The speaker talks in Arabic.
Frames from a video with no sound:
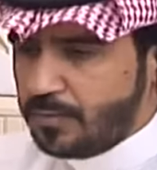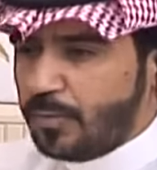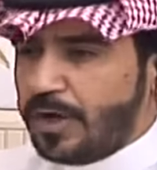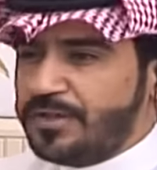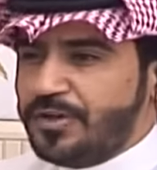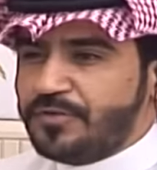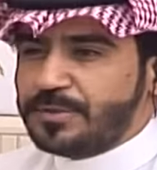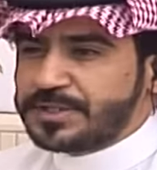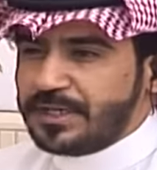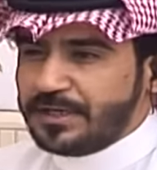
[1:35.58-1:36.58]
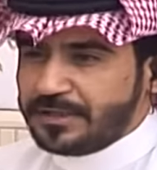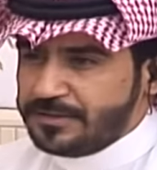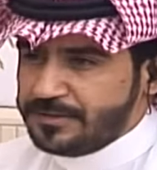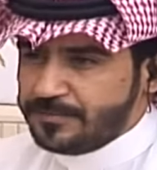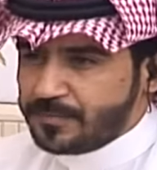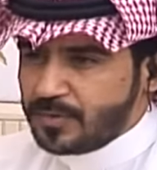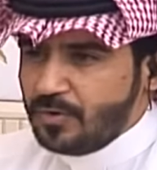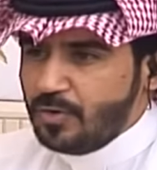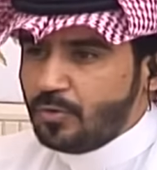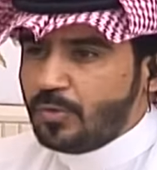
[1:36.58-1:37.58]
ولا نعرف مشايخه
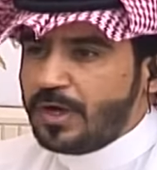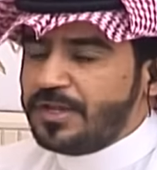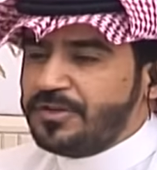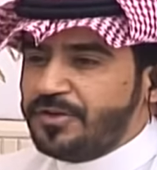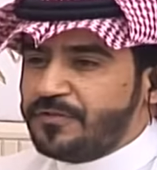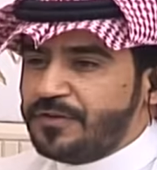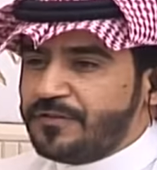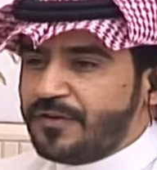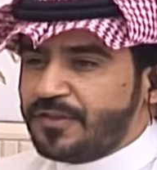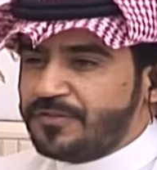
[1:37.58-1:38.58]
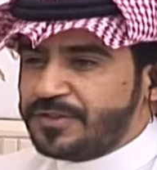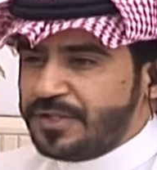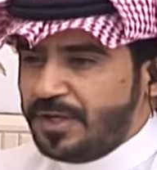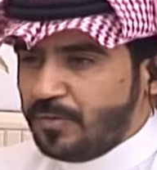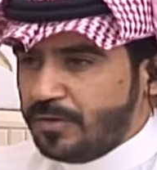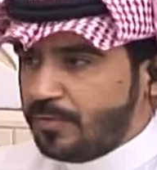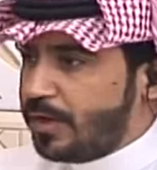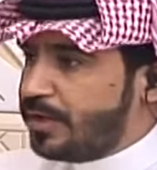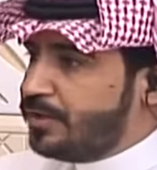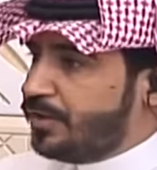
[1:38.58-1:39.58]
ولا نعرف له فضل في الدعوه
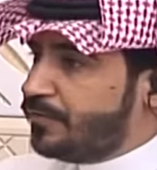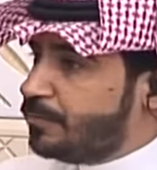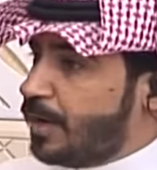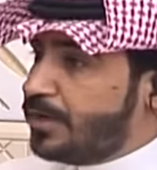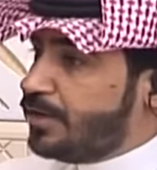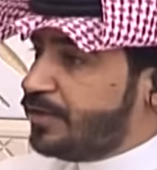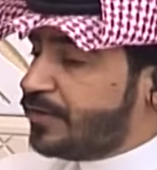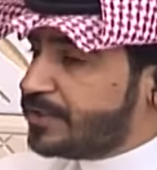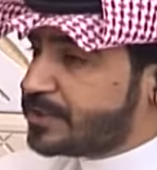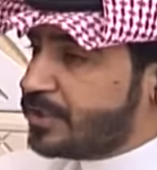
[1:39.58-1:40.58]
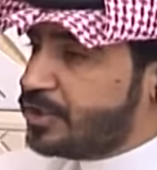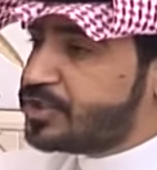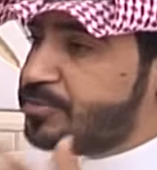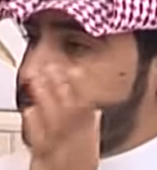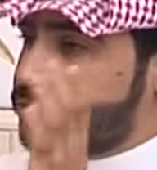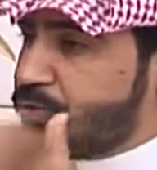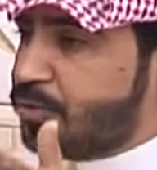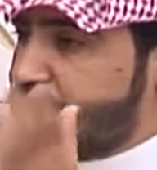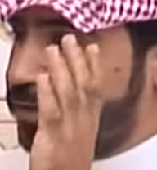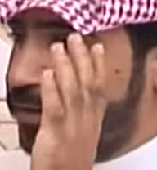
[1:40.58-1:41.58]
ولا نعرف ما نعرف اصلا اسم
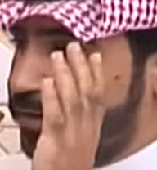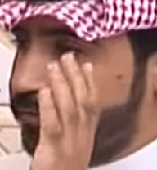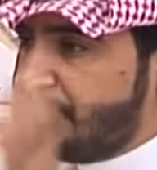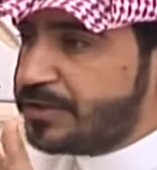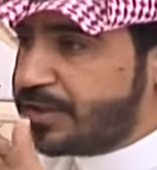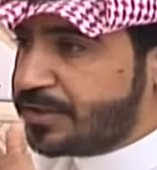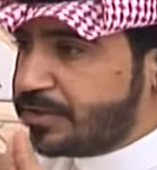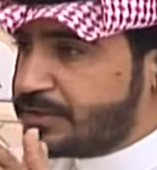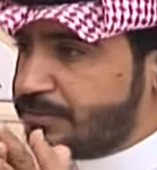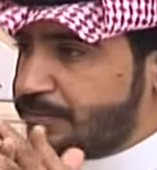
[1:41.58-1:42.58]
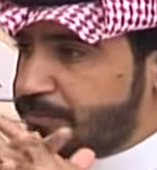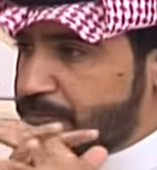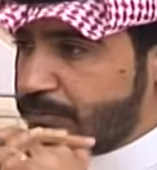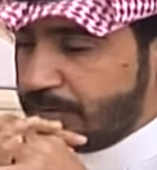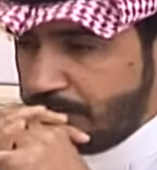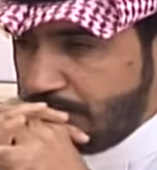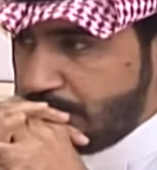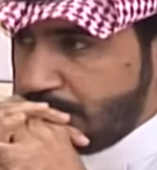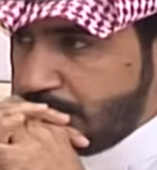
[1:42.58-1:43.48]
مجهول في الانترنت اسم مجهول حتى اصلا